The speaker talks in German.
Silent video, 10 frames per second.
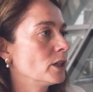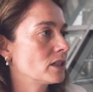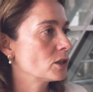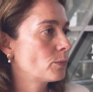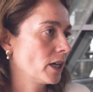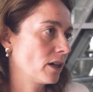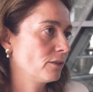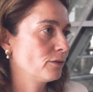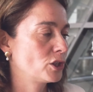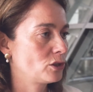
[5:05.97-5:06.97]
Das ist bei der
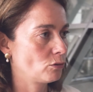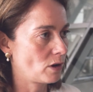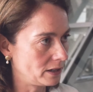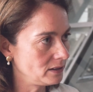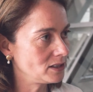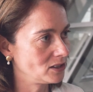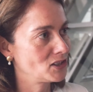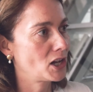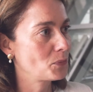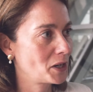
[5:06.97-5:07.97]
Krankenversicherung anders. Da
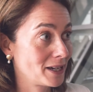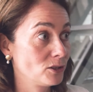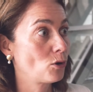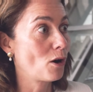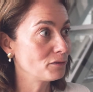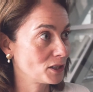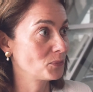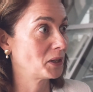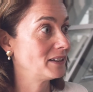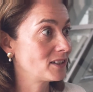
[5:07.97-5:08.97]
zahlt man ein und hofft, dass
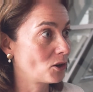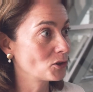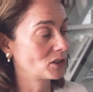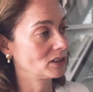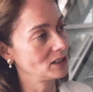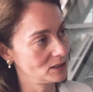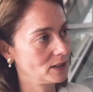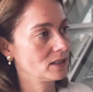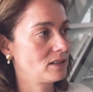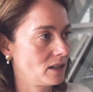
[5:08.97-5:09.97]
man nichts rauskriegt.
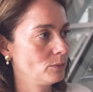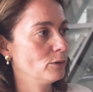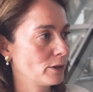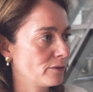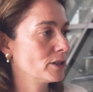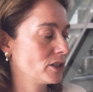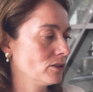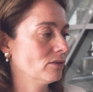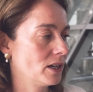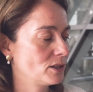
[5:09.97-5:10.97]
Deswegen ist da die
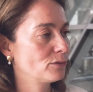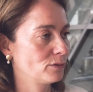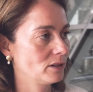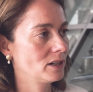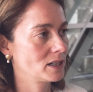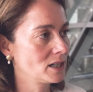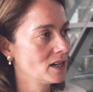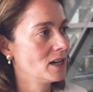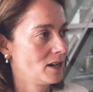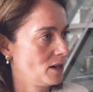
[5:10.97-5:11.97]
Bürgerversicherung einzuführen halt
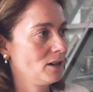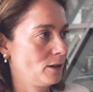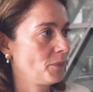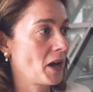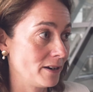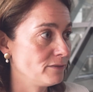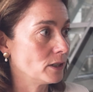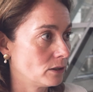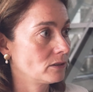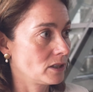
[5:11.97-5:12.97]
ähm,
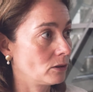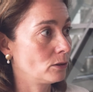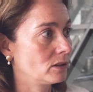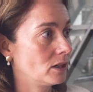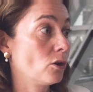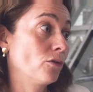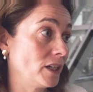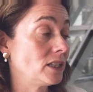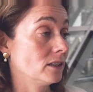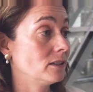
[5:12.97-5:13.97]
einfacher und auch, auch
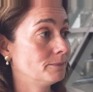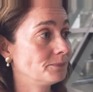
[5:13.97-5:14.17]
wichtig.